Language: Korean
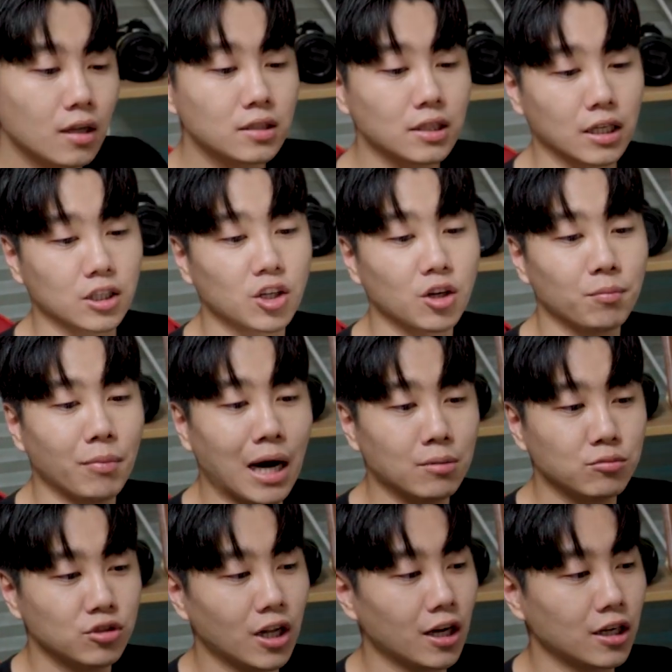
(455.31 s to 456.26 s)
자, 그럼
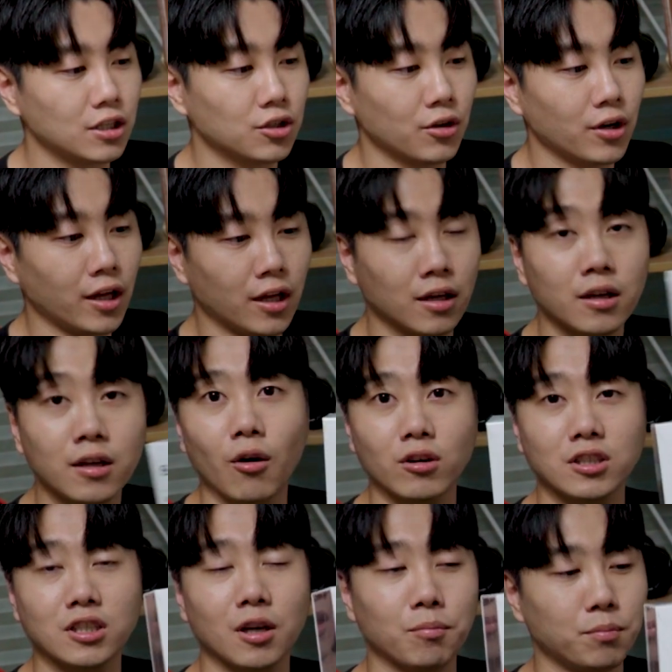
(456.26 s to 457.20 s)
마무리 하기 전에
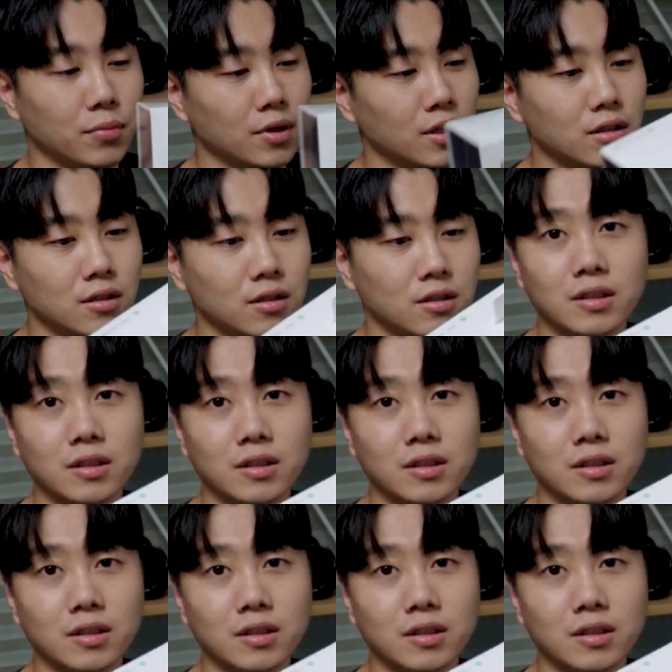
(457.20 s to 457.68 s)
어차피